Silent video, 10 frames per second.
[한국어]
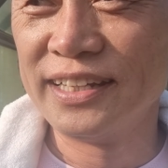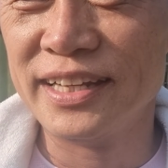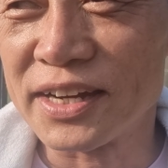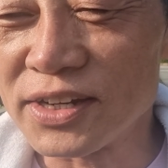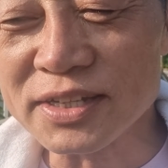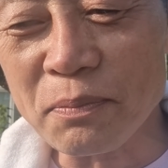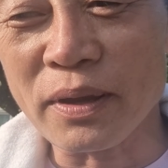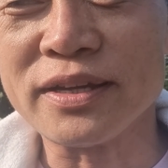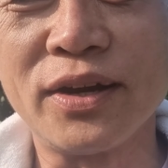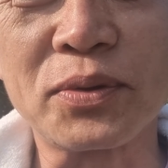나 거기에
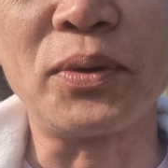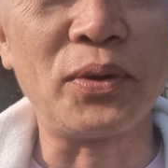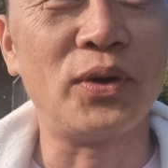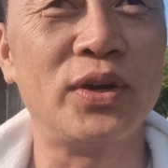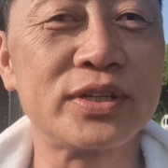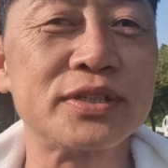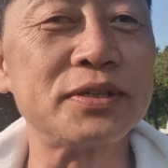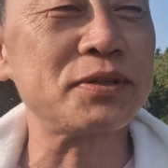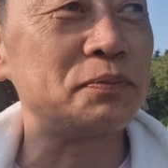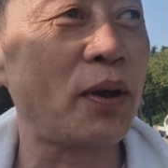빠져갖고, 그거
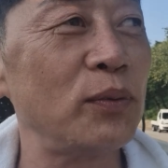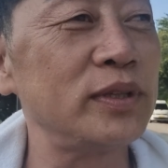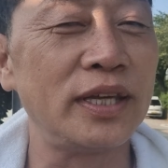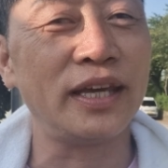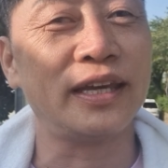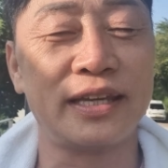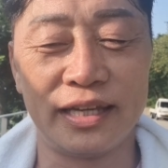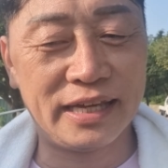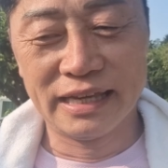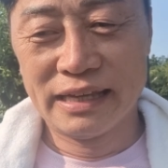지금 배운 뒤,
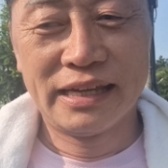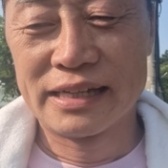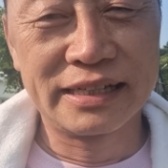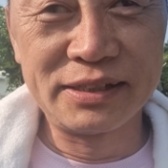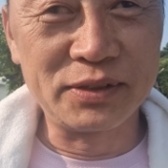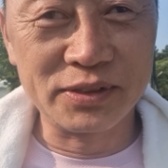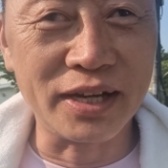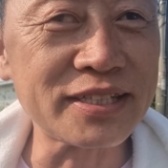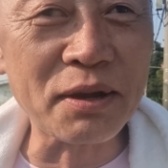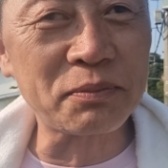그
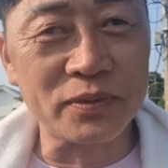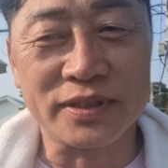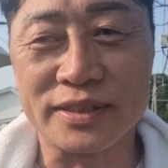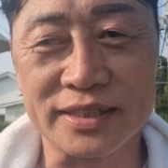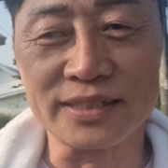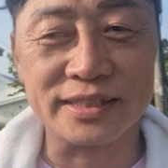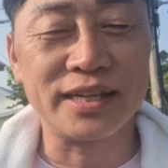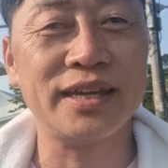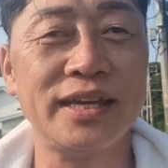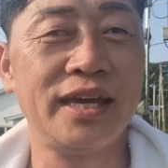영상 그
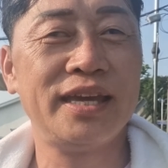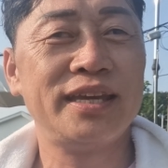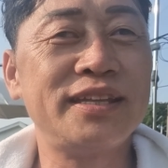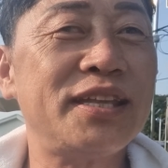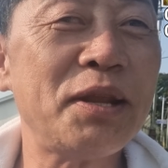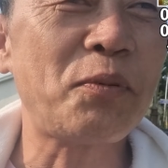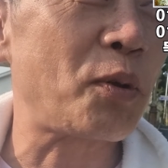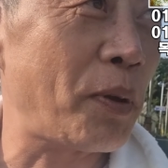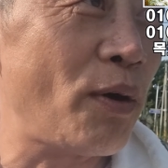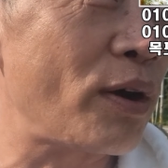인터넷 보고
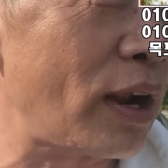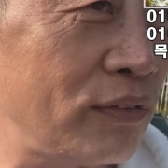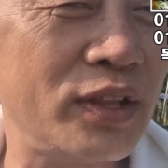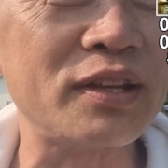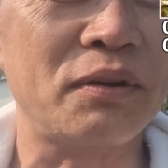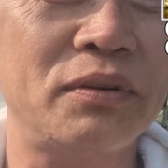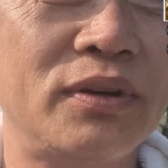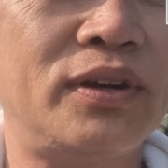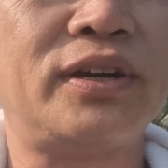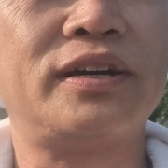배워갖고는 안 되더라고.